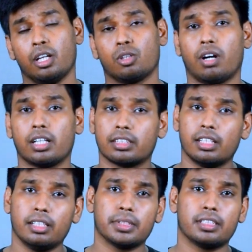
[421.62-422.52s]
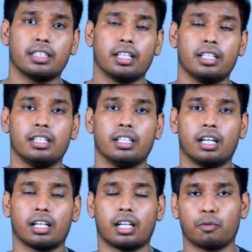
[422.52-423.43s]
तो आज के लिए बस इतना ही
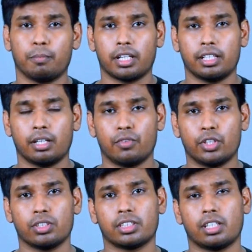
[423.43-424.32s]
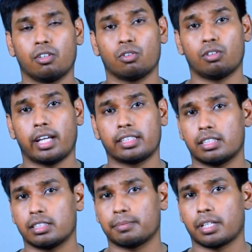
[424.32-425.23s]
अगर आपको मेरा ये वीडियो अच्छा लगा हो तो लाइक
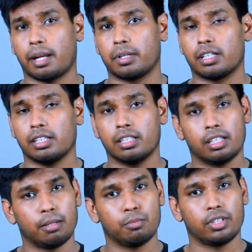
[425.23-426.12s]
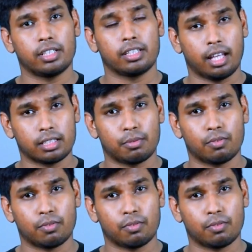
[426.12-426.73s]
शेयर सब्सक्राइब करना ना भूलें थैंक्स फॉर